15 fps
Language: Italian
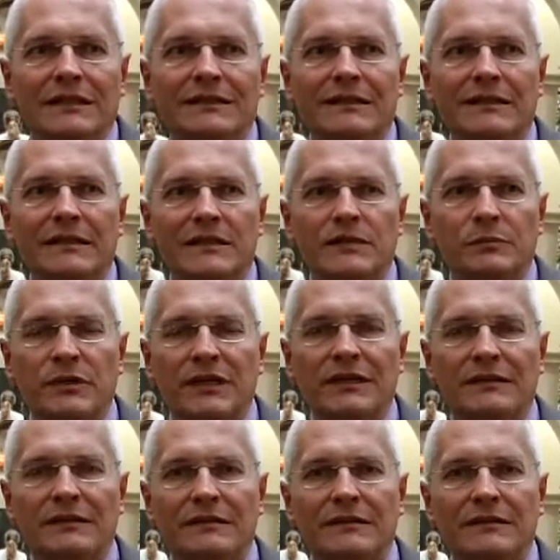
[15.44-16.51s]
degli
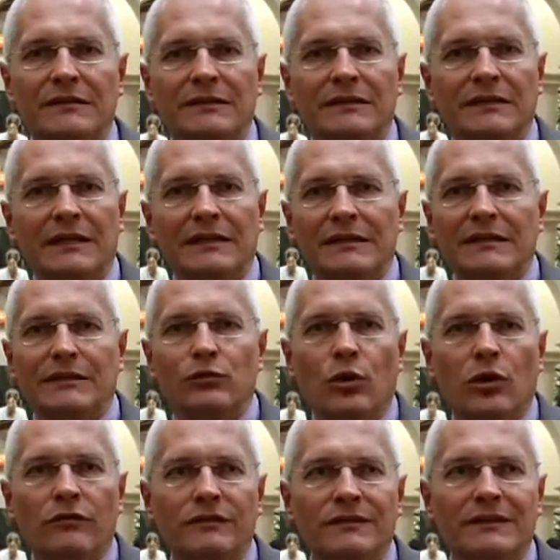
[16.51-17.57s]
aspetti anche
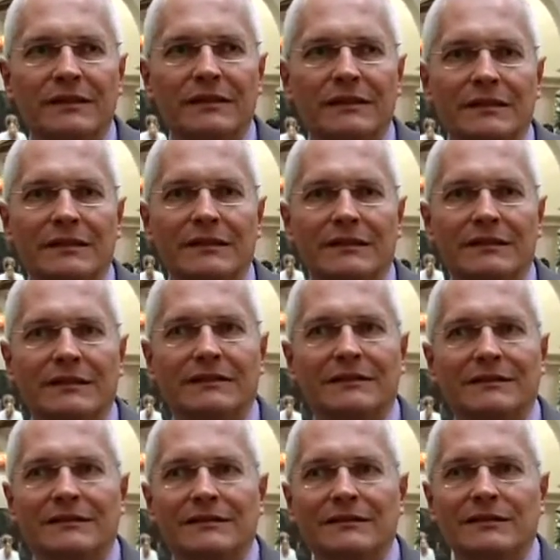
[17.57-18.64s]
nuovi
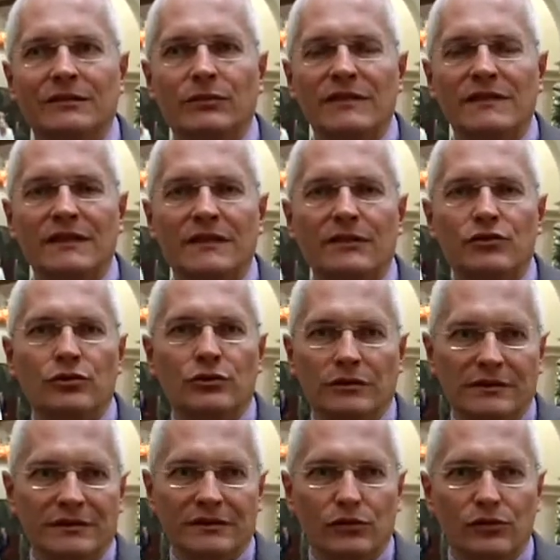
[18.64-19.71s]
della, di questa regione,
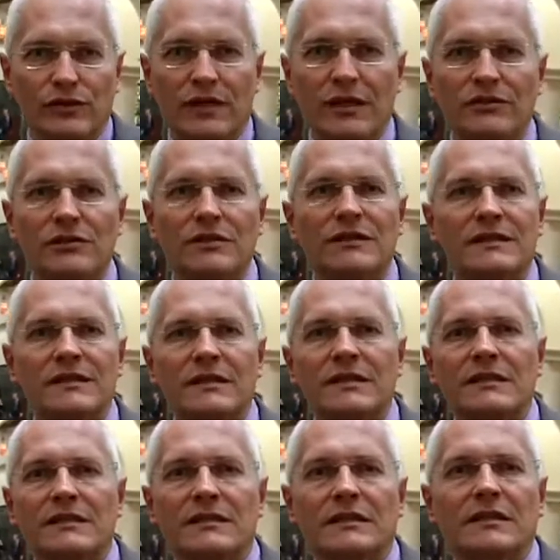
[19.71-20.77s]
di Los Angeles
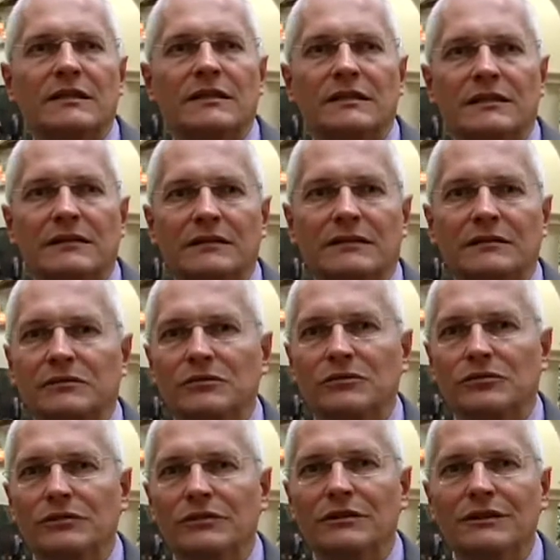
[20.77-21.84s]
stessa,
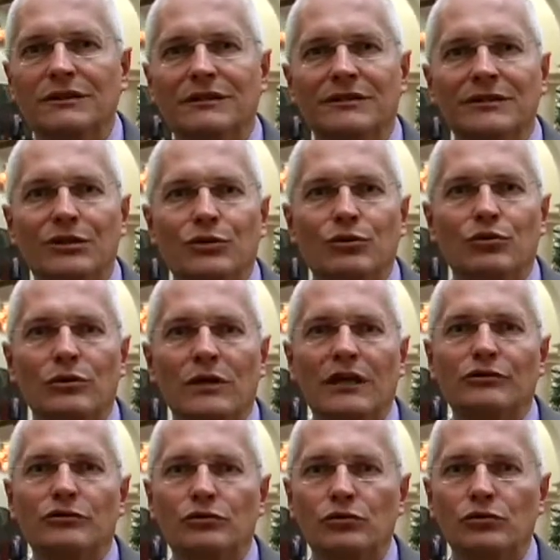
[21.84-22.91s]
con eh, un
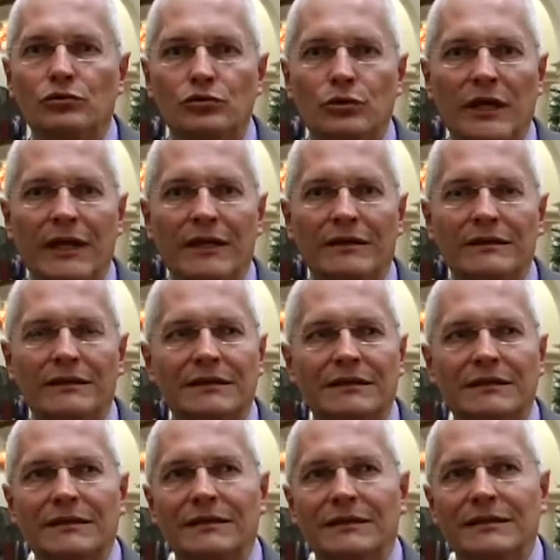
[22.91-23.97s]
lato culturale
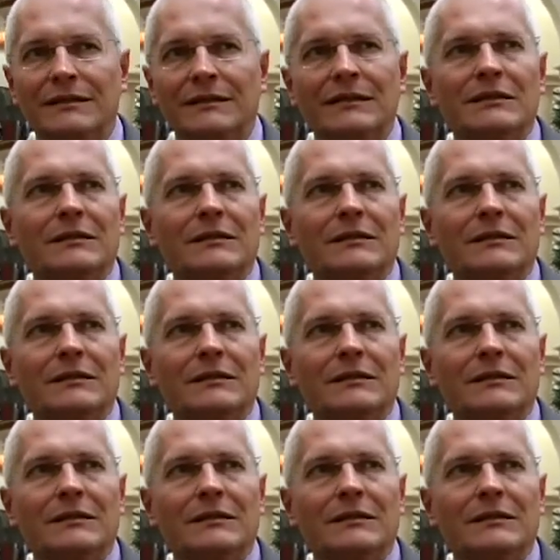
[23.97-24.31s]
che